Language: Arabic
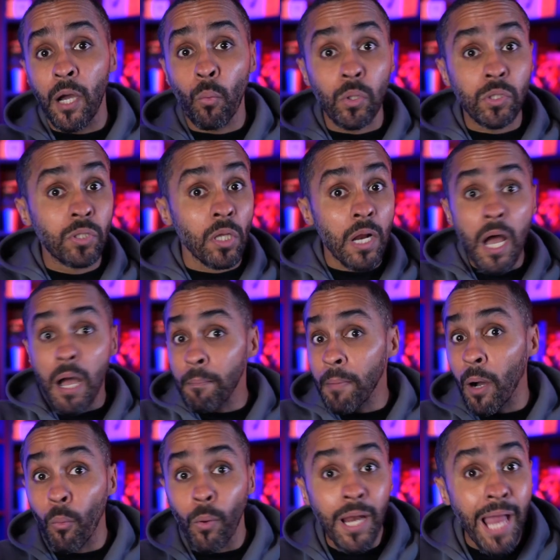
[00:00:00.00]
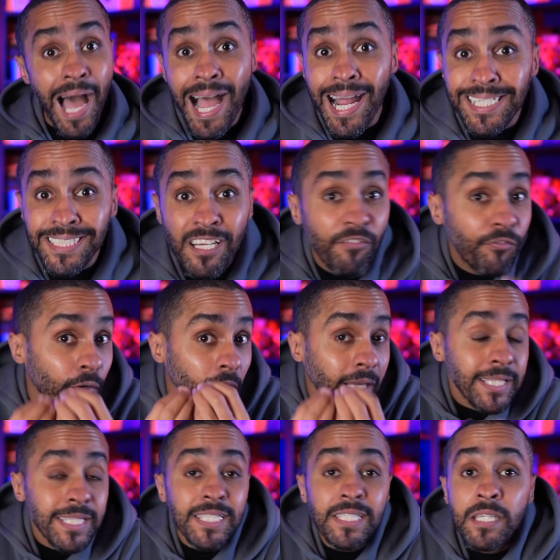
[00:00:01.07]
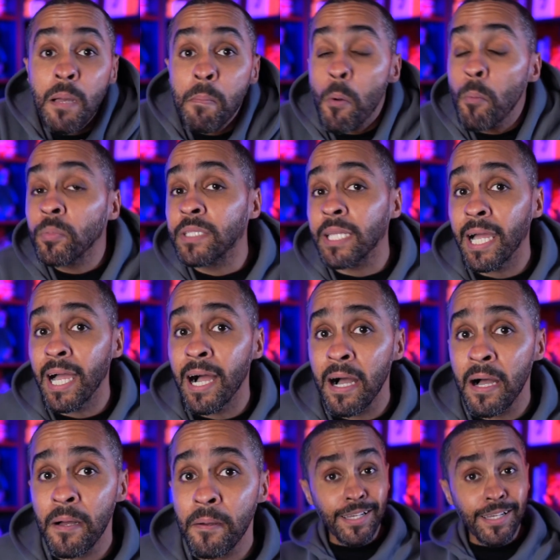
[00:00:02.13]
والدراما والأكشن في قصة ممتعة